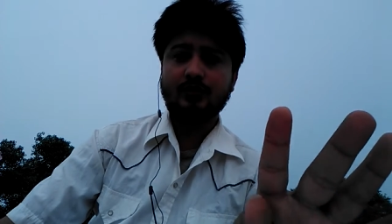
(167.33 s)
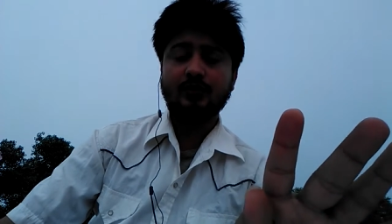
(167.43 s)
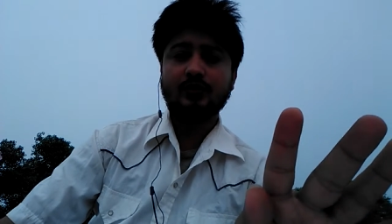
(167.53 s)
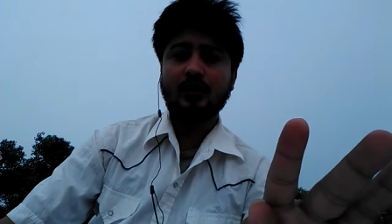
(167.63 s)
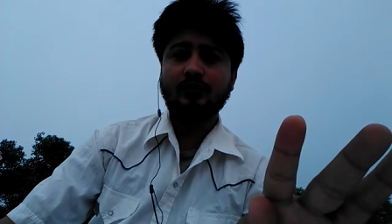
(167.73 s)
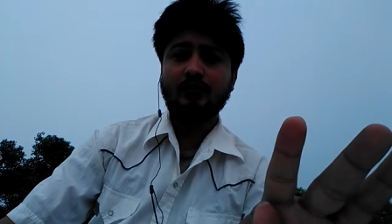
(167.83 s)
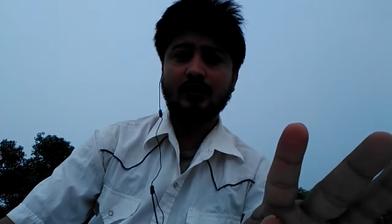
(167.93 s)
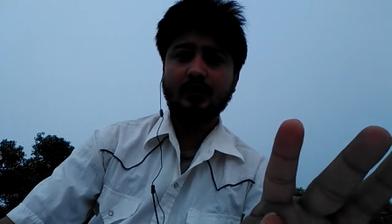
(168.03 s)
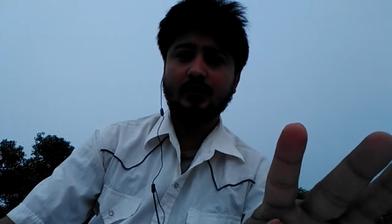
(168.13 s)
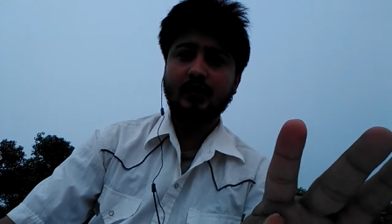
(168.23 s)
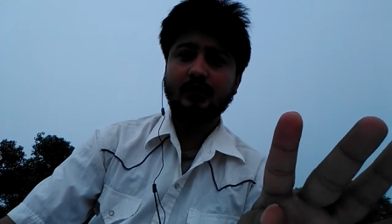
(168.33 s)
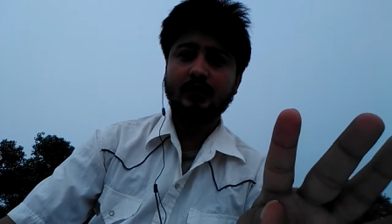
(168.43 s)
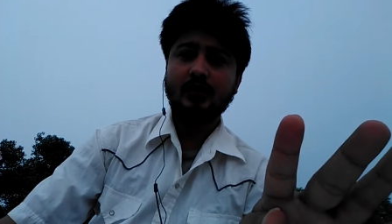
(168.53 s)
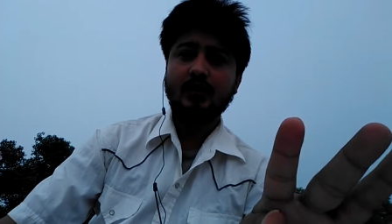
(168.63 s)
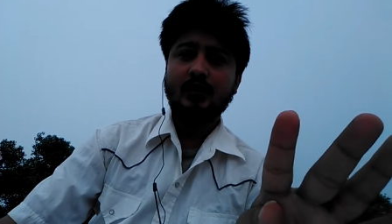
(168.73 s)
रिसर्च वर्क के तहत
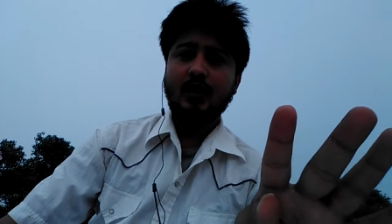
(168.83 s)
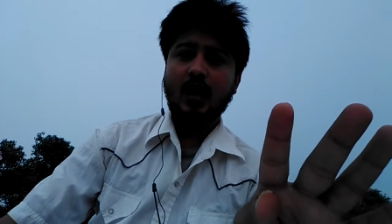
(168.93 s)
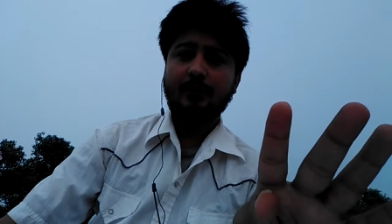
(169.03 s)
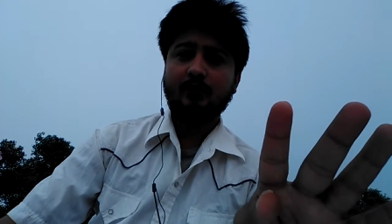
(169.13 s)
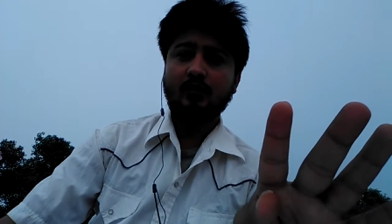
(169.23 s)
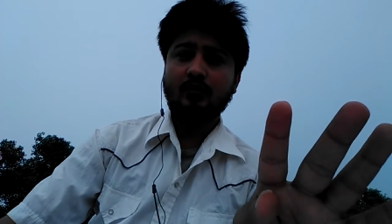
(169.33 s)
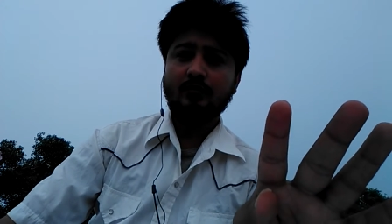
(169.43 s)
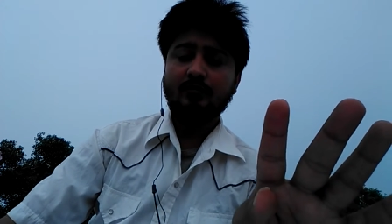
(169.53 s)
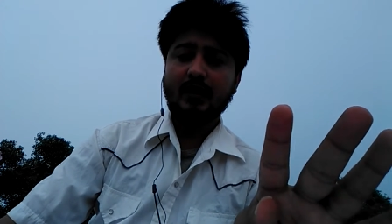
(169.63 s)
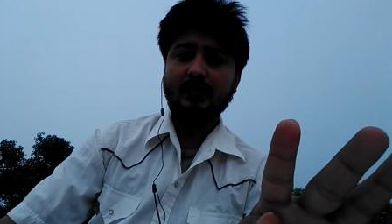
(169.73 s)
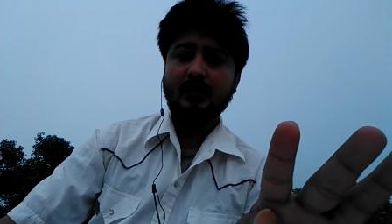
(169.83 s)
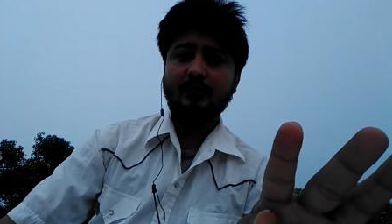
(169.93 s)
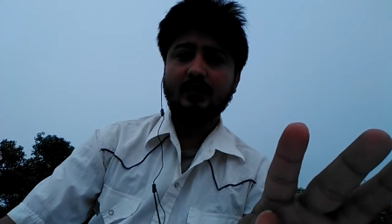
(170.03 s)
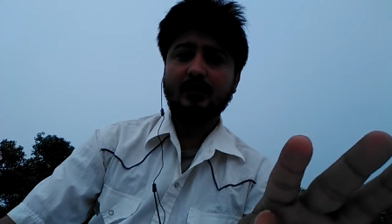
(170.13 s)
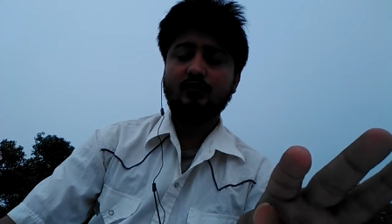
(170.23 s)
ही आपको मान्यता
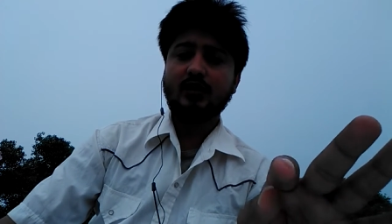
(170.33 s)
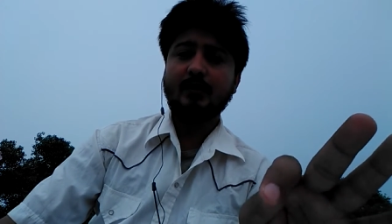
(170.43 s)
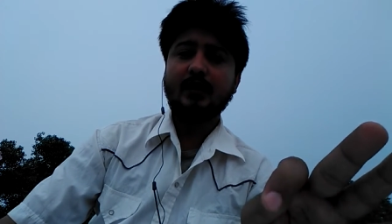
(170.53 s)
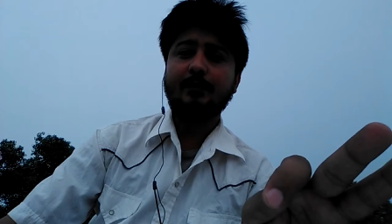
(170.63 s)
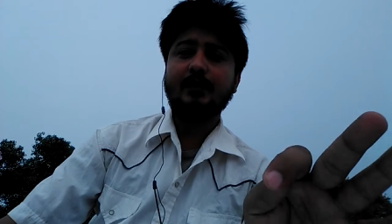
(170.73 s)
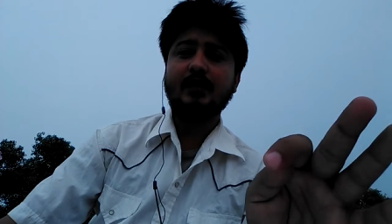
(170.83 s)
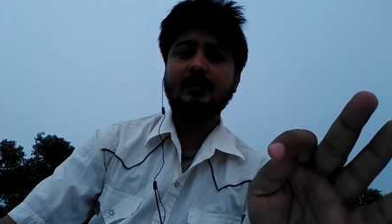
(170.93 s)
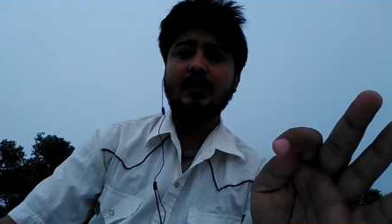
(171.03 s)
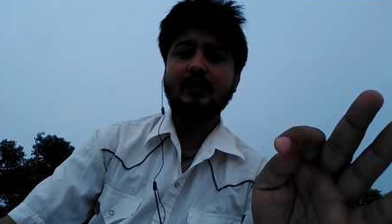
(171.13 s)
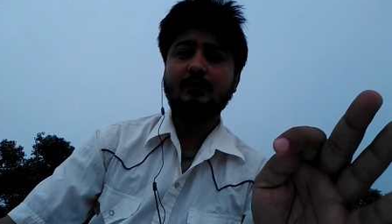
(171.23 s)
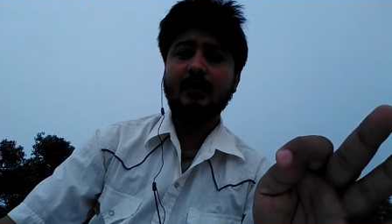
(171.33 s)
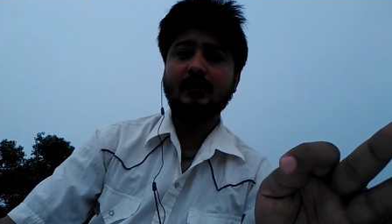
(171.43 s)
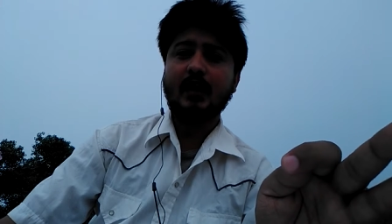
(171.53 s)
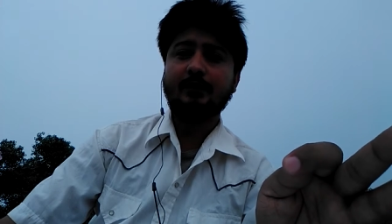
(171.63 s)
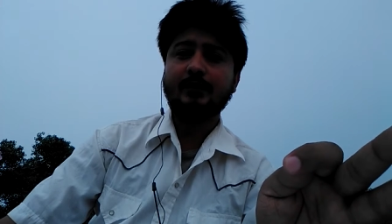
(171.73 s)
मिलेगी उसके बाद आप एक साल के बाद
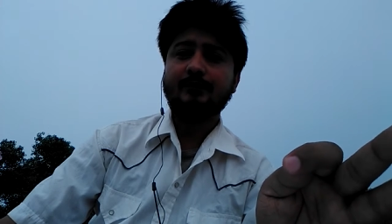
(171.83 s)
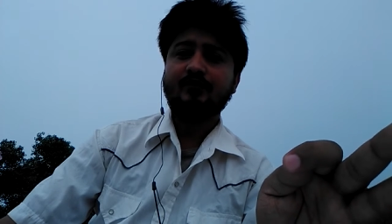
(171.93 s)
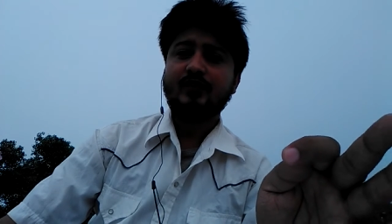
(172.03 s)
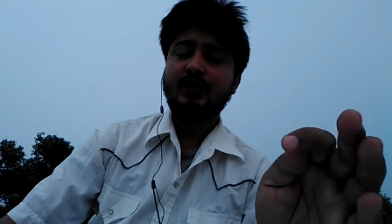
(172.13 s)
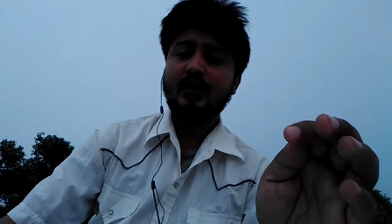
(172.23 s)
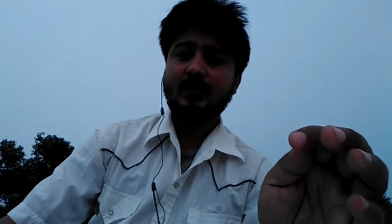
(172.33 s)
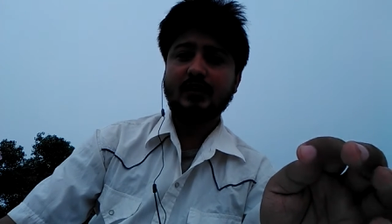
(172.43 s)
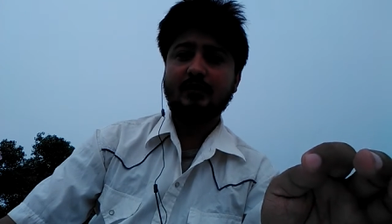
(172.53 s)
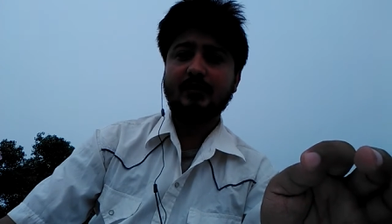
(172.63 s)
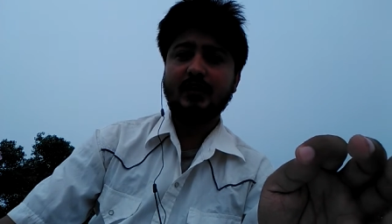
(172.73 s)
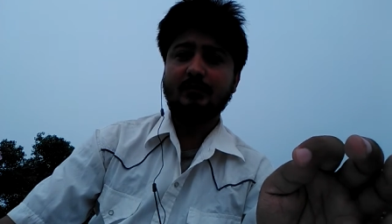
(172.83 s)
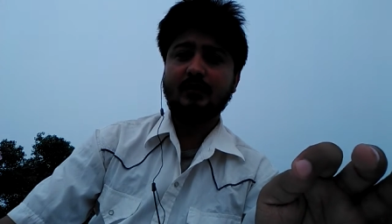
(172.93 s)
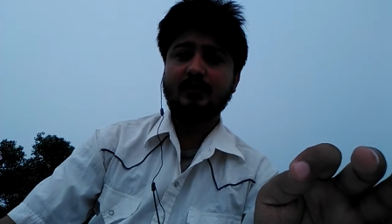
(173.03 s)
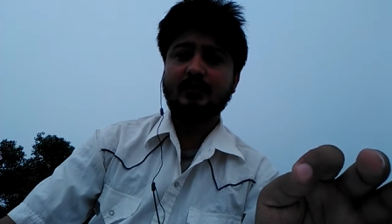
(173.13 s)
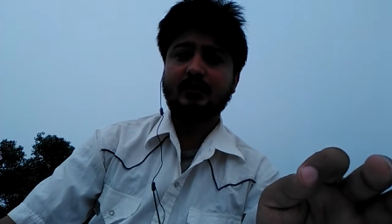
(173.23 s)
आप ही एक साल में ही एम
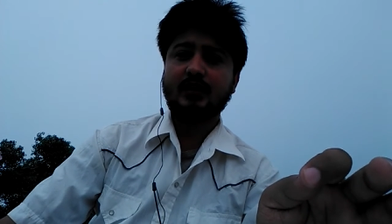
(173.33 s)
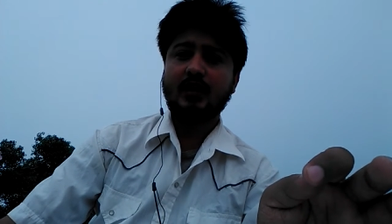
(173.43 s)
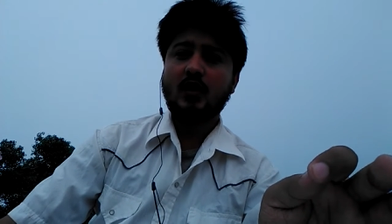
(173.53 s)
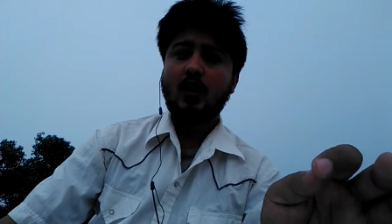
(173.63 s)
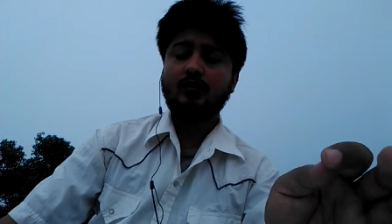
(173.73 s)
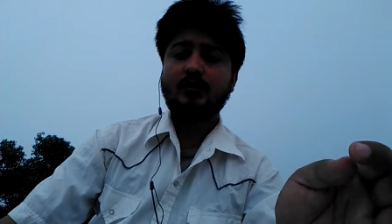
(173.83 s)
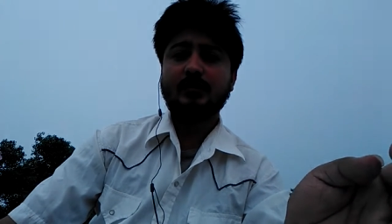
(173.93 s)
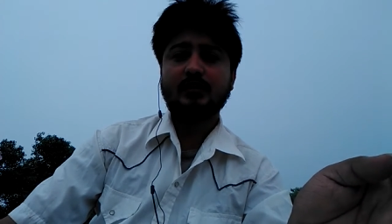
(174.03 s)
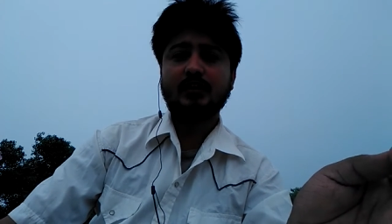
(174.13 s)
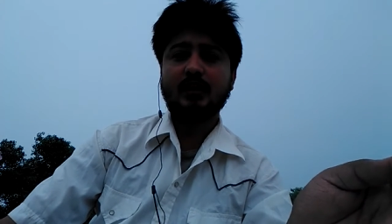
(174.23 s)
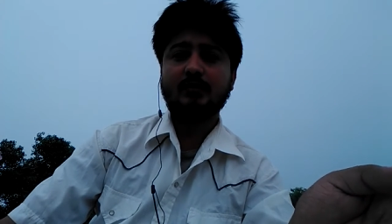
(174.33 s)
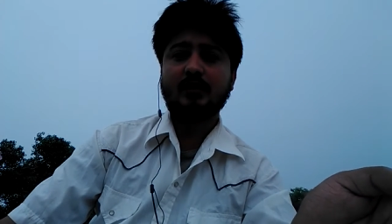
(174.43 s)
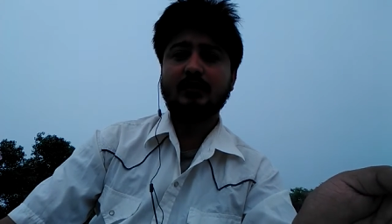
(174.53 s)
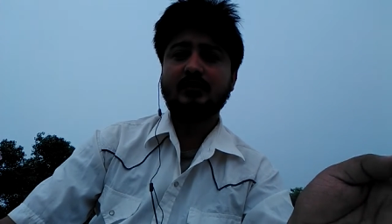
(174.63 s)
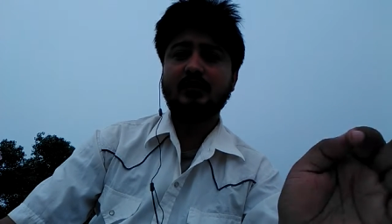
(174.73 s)
कर सकते हैं उसके बाद सीधे एम
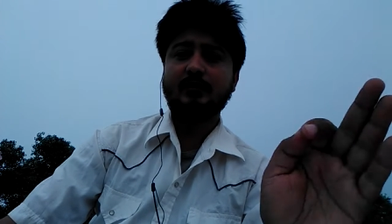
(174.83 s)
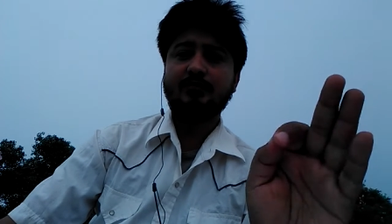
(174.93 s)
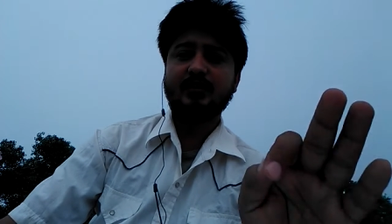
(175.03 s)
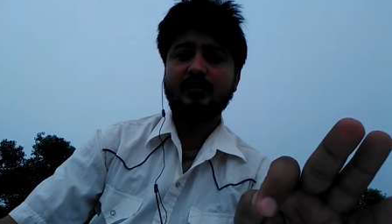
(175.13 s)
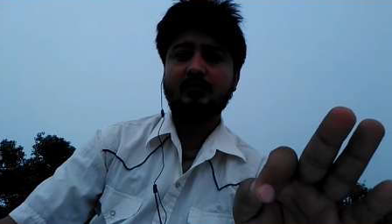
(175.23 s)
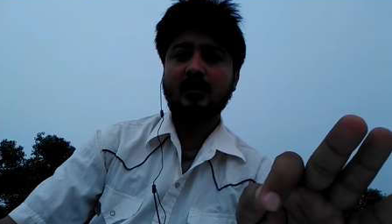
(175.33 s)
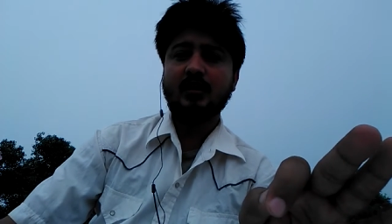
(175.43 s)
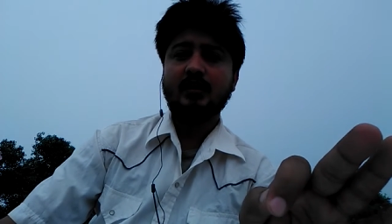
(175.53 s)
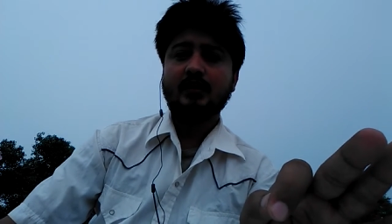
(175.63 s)
के बाद सीधे पी में